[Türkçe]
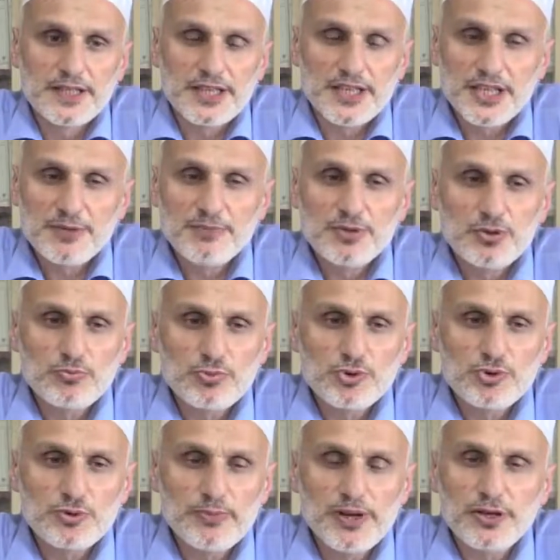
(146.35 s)
İyi bir
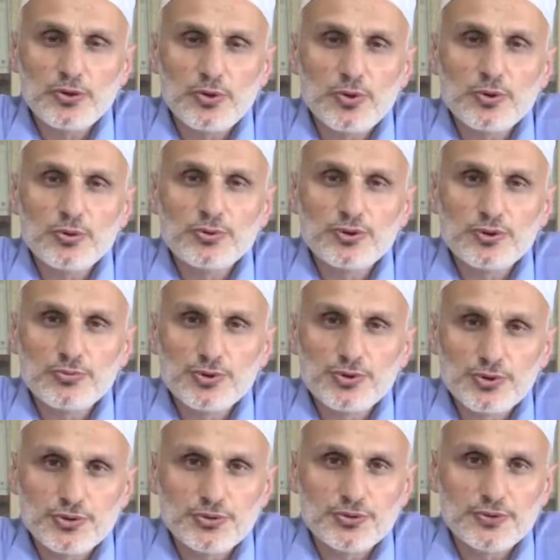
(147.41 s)
Müslüman
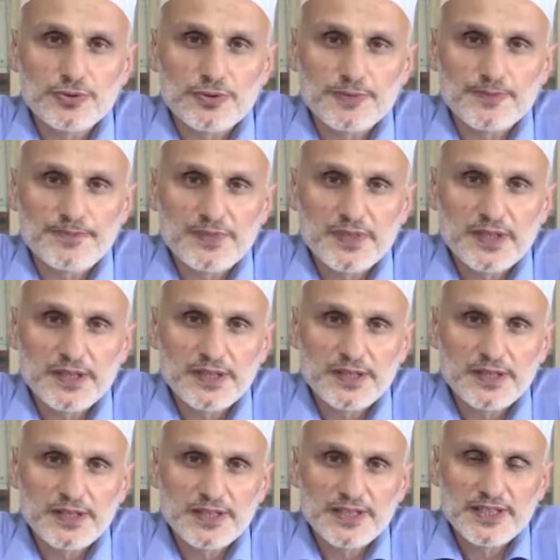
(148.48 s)
oluşumuzun
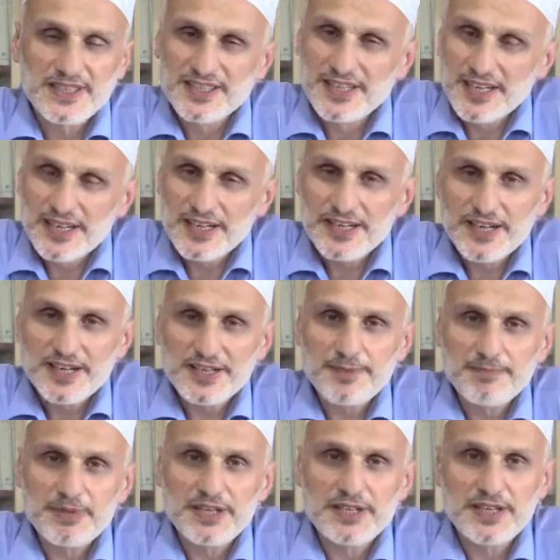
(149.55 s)

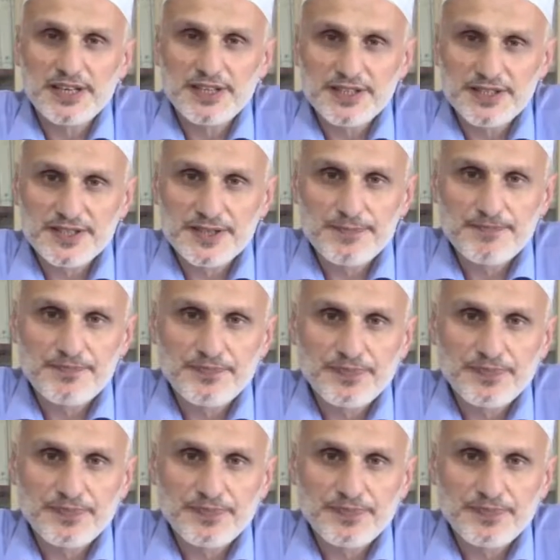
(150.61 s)
delillerinden bir tanesi